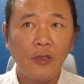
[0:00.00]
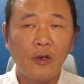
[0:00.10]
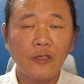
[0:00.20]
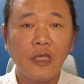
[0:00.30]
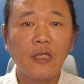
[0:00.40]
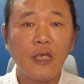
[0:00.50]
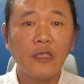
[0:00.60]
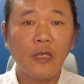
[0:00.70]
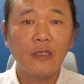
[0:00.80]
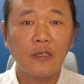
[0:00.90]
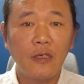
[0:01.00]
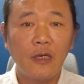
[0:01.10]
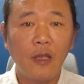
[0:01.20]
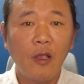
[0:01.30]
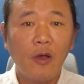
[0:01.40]
영상
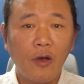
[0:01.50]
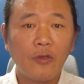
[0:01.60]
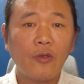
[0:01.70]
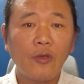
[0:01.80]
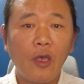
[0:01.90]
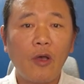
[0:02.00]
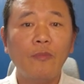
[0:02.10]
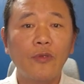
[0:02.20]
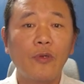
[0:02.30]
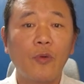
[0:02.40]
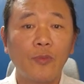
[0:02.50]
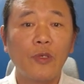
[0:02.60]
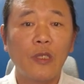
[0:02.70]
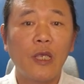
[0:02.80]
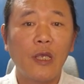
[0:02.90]
데이터들을 어떻게 컴퓨터로
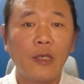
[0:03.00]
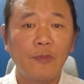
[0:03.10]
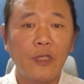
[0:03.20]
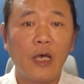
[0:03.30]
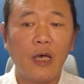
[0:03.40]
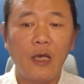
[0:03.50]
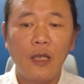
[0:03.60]
옮기느냐입니다.